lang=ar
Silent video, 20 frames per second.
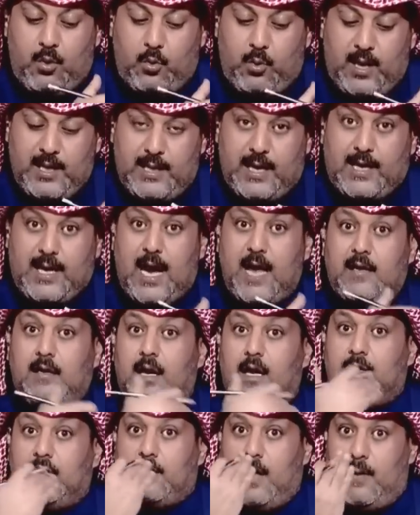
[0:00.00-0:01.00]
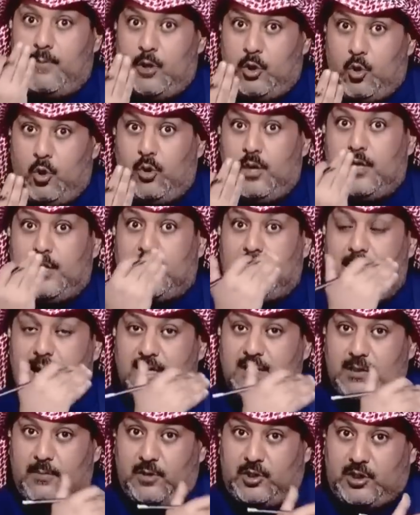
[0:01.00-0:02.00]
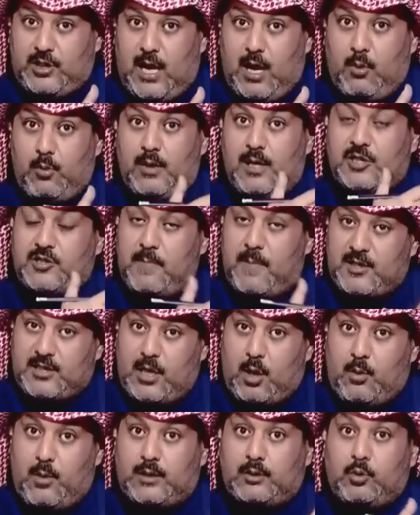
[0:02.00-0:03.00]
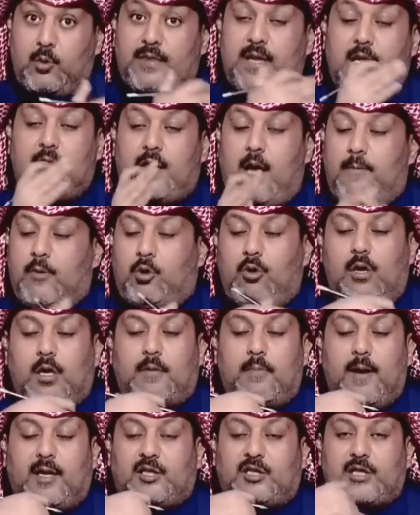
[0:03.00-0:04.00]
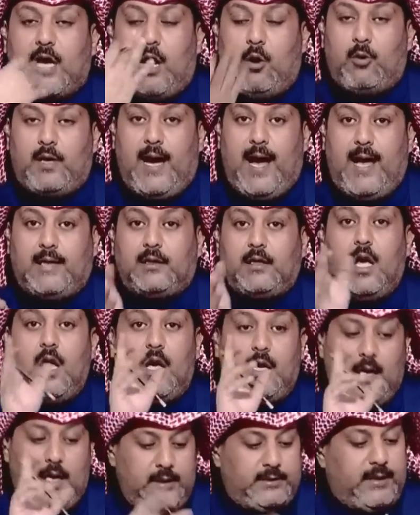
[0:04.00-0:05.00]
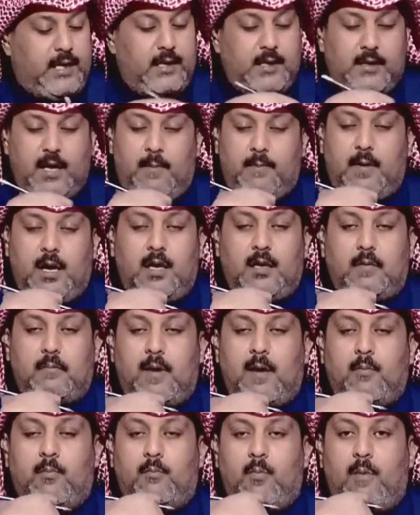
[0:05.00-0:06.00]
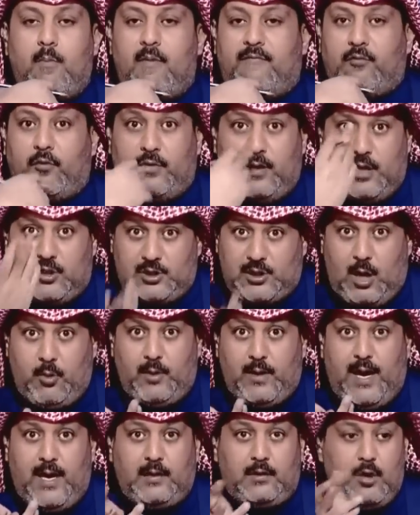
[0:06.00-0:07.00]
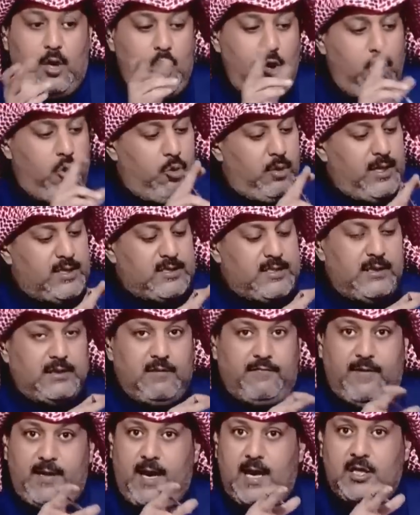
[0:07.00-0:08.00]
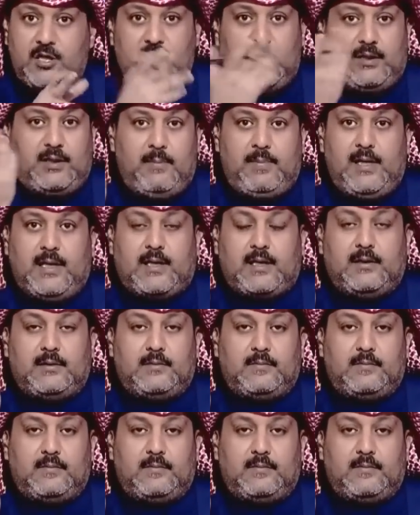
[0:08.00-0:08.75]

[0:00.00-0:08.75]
واذا كان النظام يقول انك لازم تشاور ليش ما شاورت؟ واذا النظام يقول لك ما تشاور احد قلت ترى النظام ما المفروض انه يشاور احد ورئيس نادي الفيحاء يجي التبليغ.